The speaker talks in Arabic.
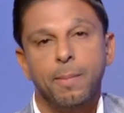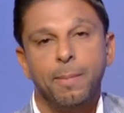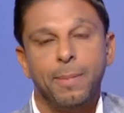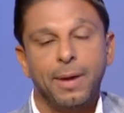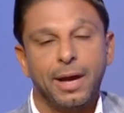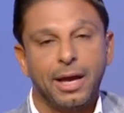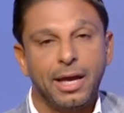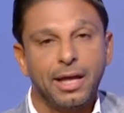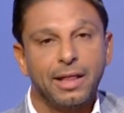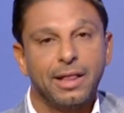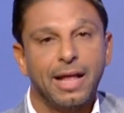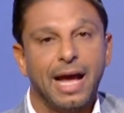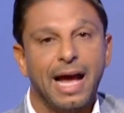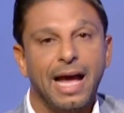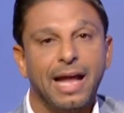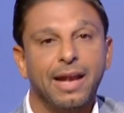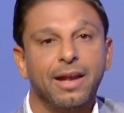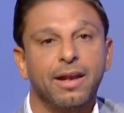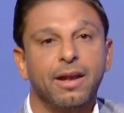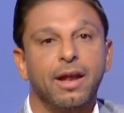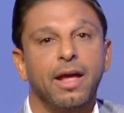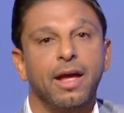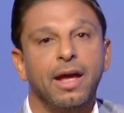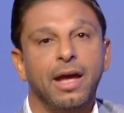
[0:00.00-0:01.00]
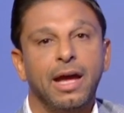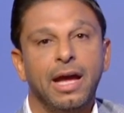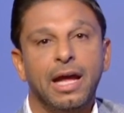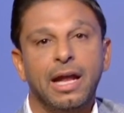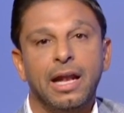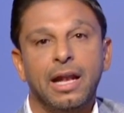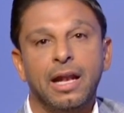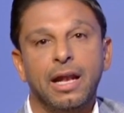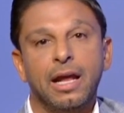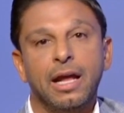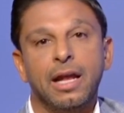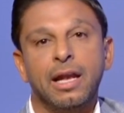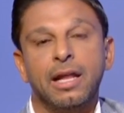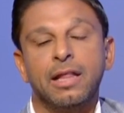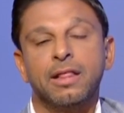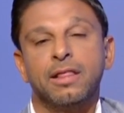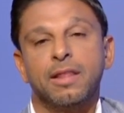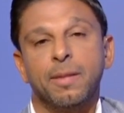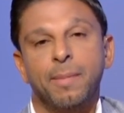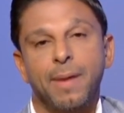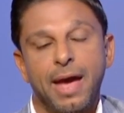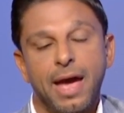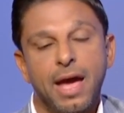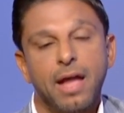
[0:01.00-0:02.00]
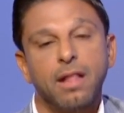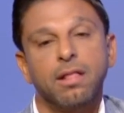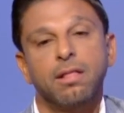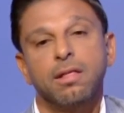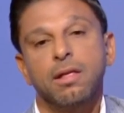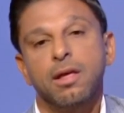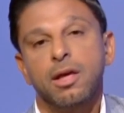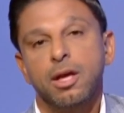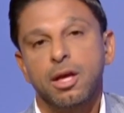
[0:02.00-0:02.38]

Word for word: بعيد عن آه، الانتماءات